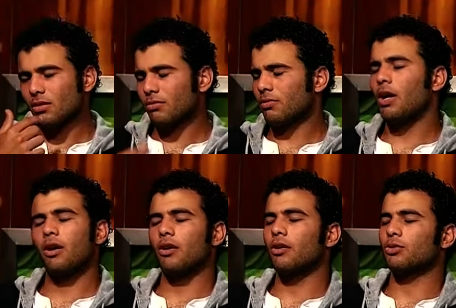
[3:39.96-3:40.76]

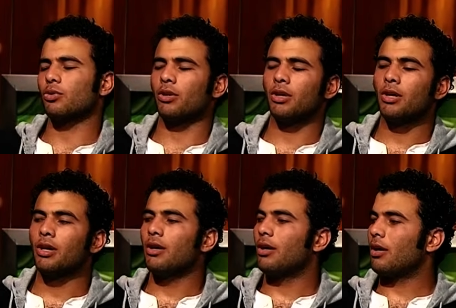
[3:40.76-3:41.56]
وهداف خالص والله
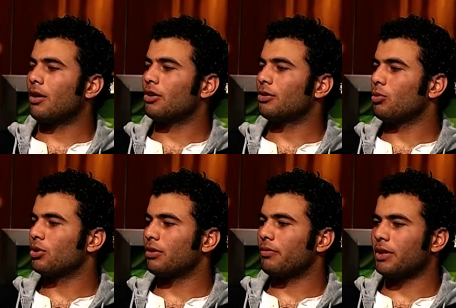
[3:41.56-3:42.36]
انا علاقاتي
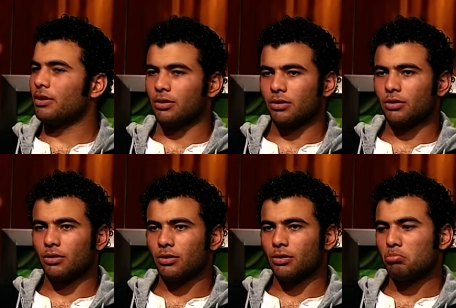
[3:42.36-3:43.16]
بالاصل الفني
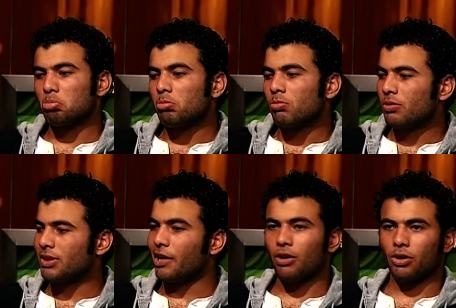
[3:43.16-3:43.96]
آه،
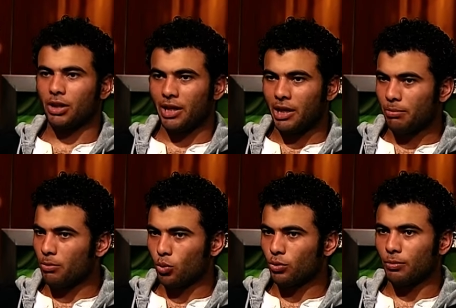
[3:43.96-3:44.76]
زي علاقات اي لعيب
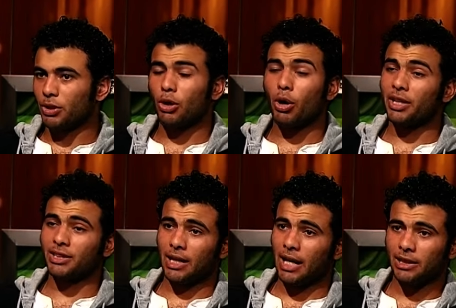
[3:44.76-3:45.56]
موجود في مصر او اي
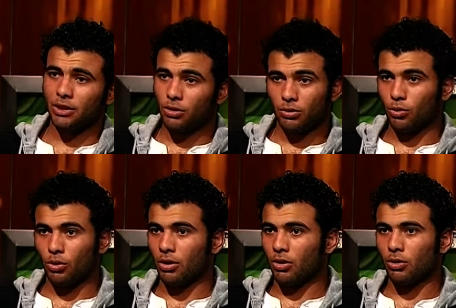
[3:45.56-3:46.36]
انسان عادي
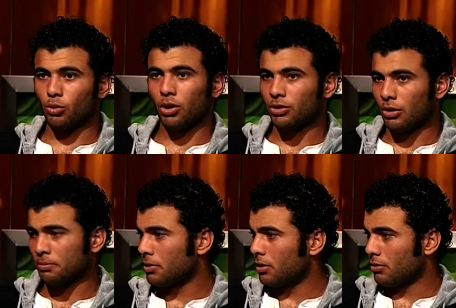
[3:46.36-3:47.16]
له علاقات له اصحاب
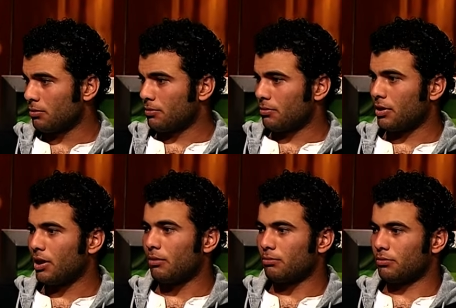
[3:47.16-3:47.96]

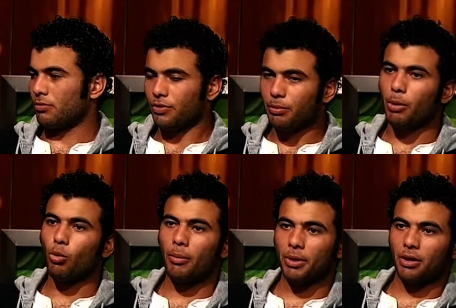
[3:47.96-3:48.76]
ليه في
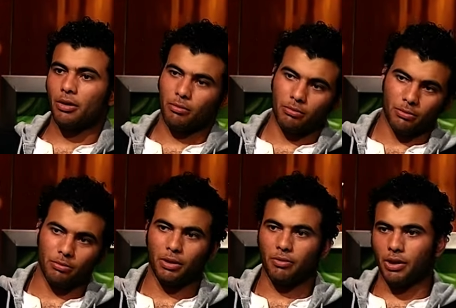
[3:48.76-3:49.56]
مجموعه من
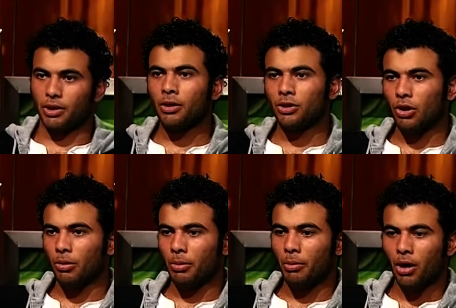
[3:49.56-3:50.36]
من الفنانين
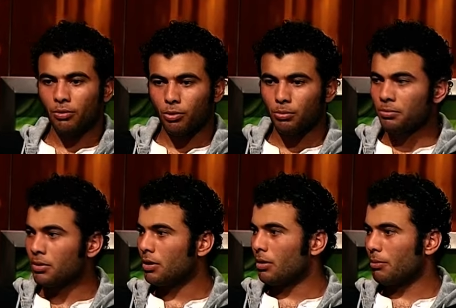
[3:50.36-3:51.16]
اصحابي بعرفهم
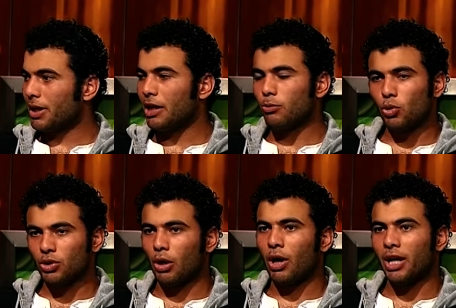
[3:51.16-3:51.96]
بيكلموني
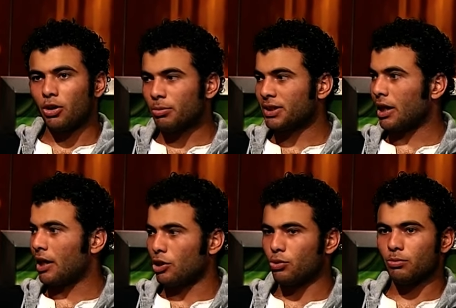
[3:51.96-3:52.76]
ويسالوا عليا وبسال
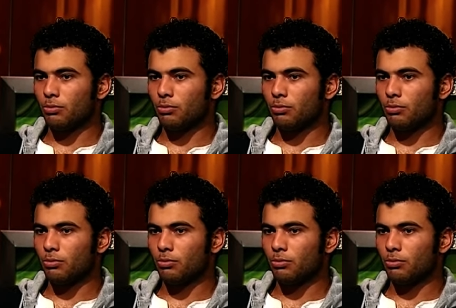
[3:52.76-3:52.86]
عليهم